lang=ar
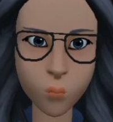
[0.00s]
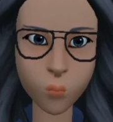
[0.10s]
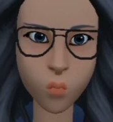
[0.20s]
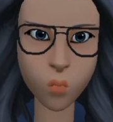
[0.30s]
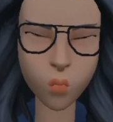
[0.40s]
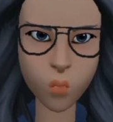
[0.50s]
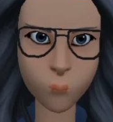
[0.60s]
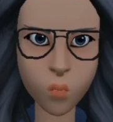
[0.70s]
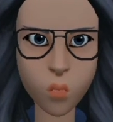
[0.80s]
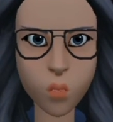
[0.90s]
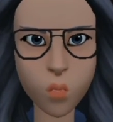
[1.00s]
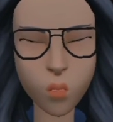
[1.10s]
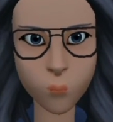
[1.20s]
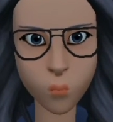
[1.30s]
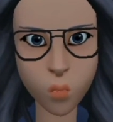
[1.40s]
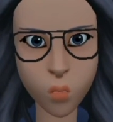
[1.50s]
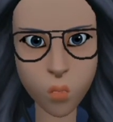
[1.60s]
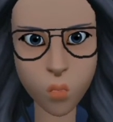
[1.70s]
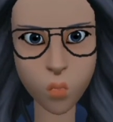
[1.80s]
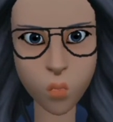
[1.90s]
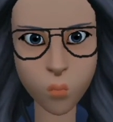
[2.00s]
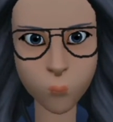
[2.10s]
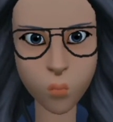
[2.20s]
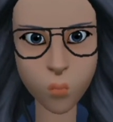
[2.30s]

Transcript: سكت نولا قليلا ثم أجاب